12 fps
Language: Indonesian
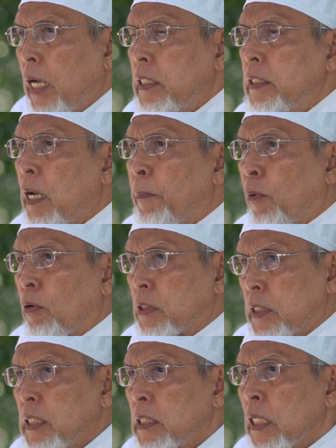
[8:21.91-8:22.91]
hanya
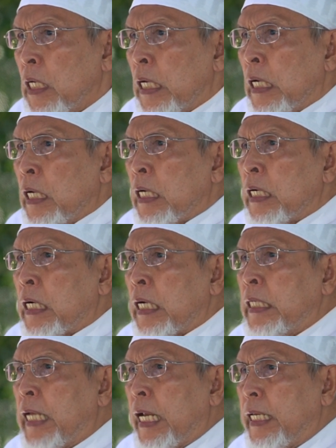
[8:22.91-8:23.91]
proses
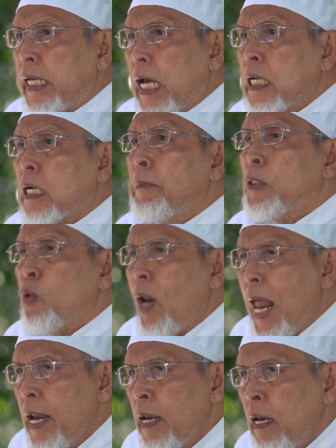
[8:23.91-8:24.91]
kejadian
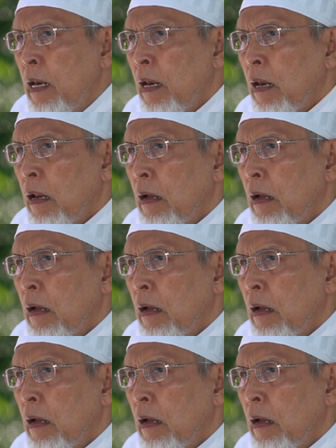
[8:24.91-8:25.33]
kebetulan.